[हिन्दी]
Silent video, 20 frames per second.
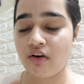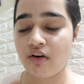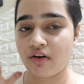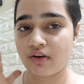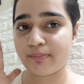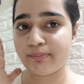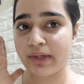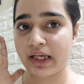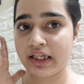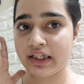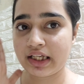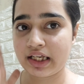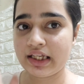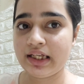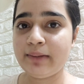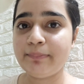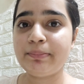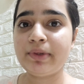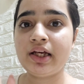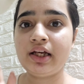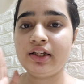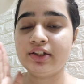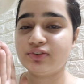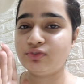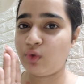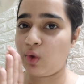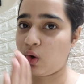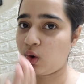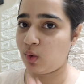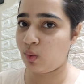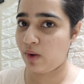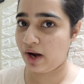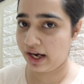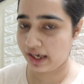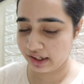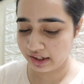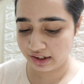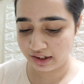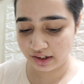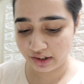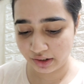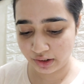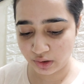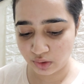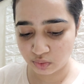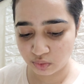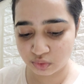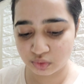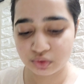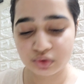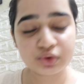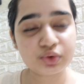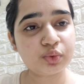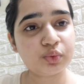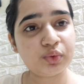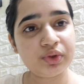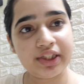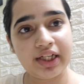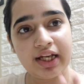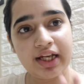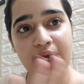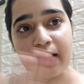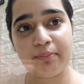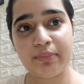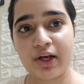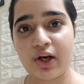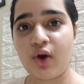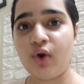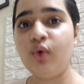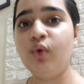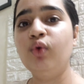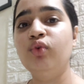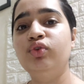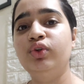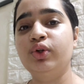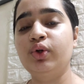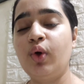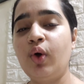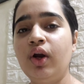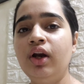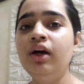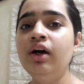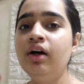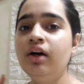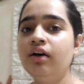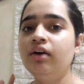और मैं यहीं पे इस ब्लॉग को एंड कर रही हूँ तो ये है मेरा ओवरऑल